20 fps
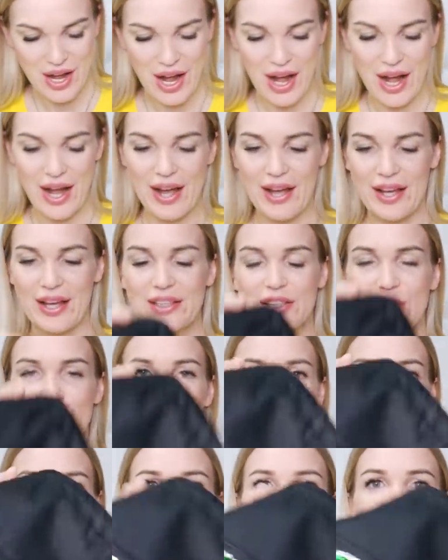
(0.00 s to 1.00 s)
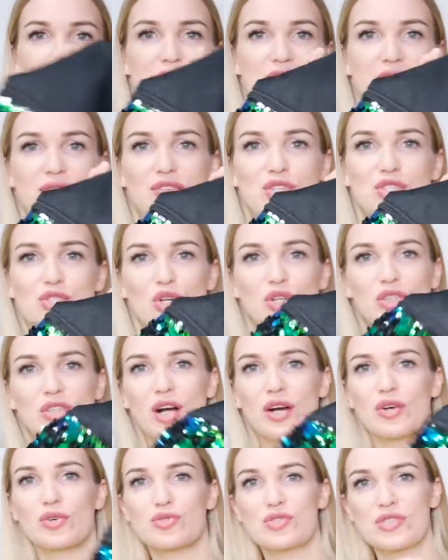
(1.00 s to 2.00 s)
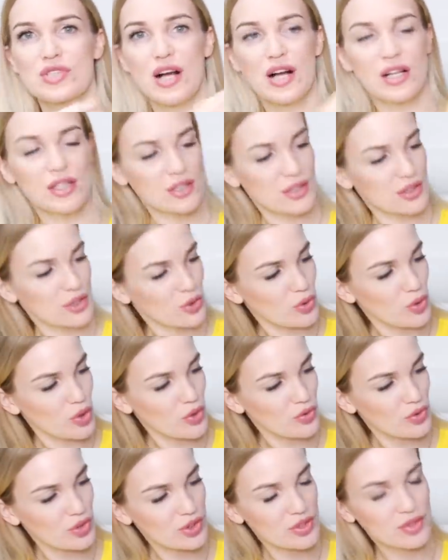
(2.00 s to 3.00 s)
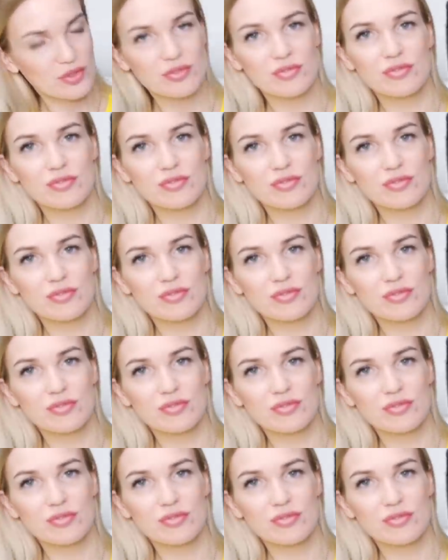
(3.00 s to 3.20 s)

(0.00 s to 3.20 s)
А этот очень красиво идет, как русалка такой вот